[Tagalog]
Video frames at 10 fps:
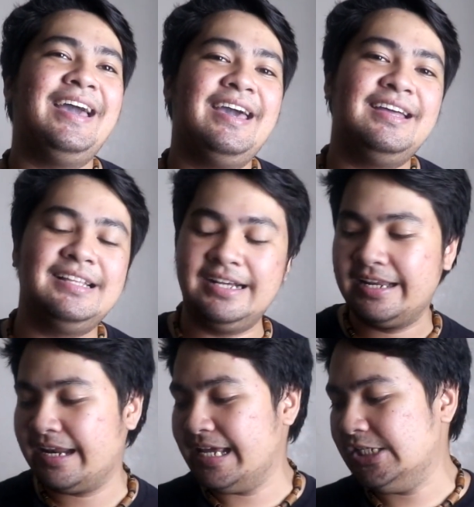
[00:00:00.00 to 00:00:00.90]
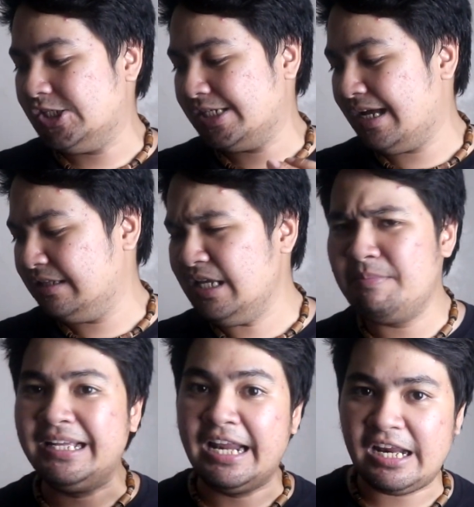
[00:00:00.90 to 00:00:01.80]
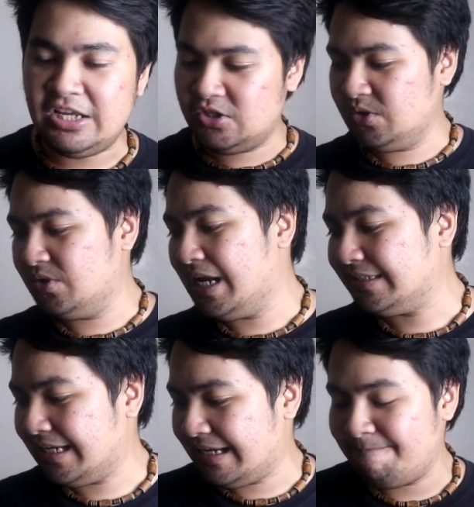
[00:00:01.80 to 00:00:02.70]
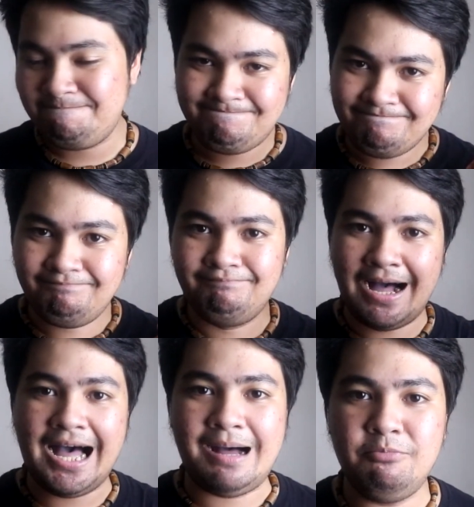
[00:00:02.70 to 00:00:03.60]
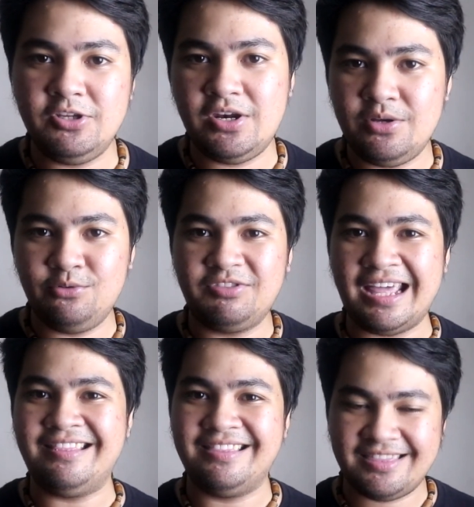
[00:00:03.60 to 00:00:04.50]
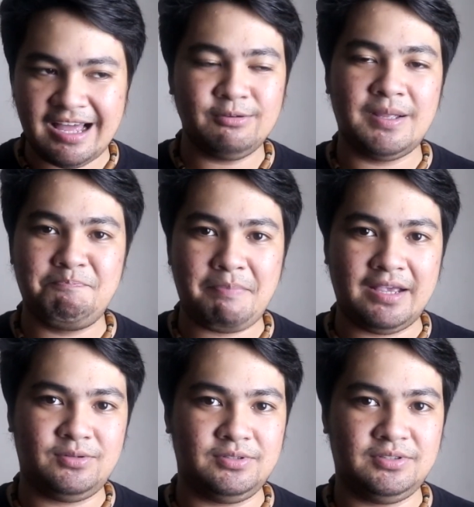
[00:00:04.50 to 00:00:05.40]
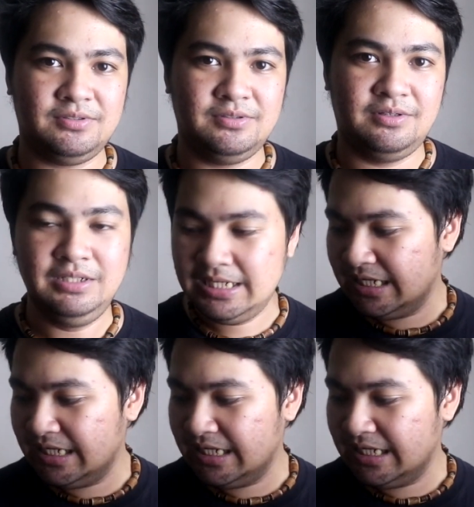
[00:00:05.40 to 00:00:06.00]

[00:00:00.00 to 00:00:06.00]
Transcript: eh nagre-range siya hindi naman nagre-range no nasa maaabot niya na yung 10,000 pesos no